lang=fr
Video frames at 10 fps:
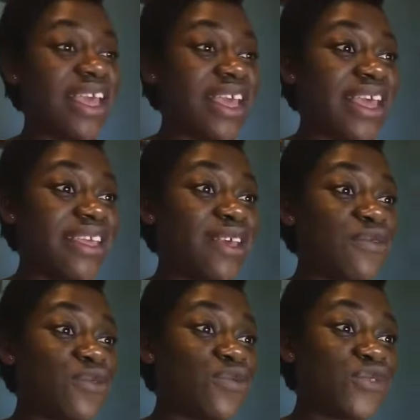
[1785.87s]
et qui est
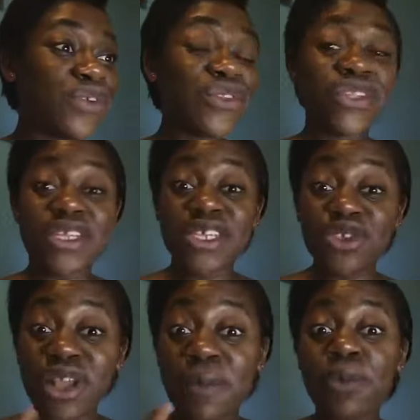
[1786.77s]
venu nous entretenir
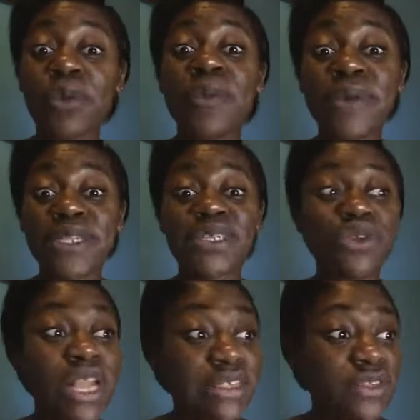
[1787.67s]
sur la problématique de
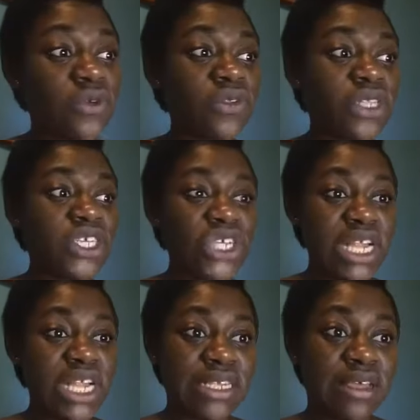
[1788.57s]
la santé chez
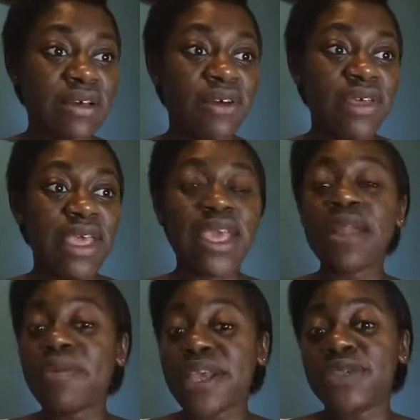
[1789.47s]
les écans et
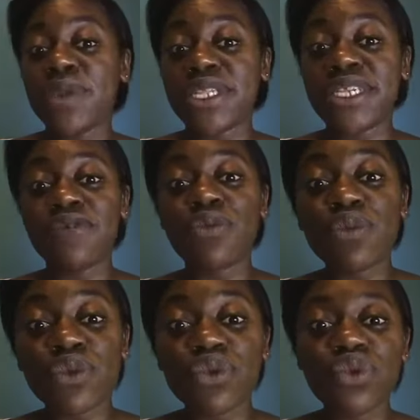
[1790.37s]
quelle perspective
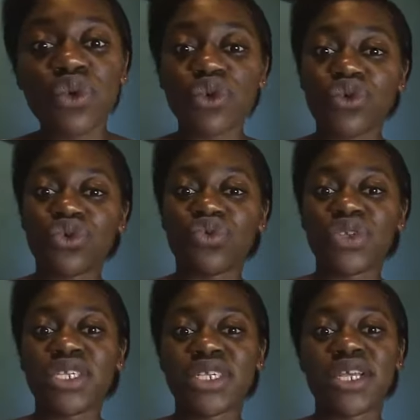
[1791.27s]
pour nous
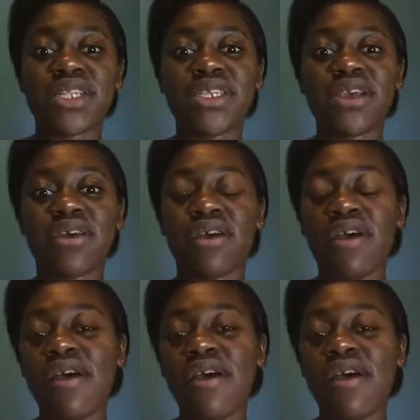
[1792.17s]
aujourd'hui, c'est-à-dire euh,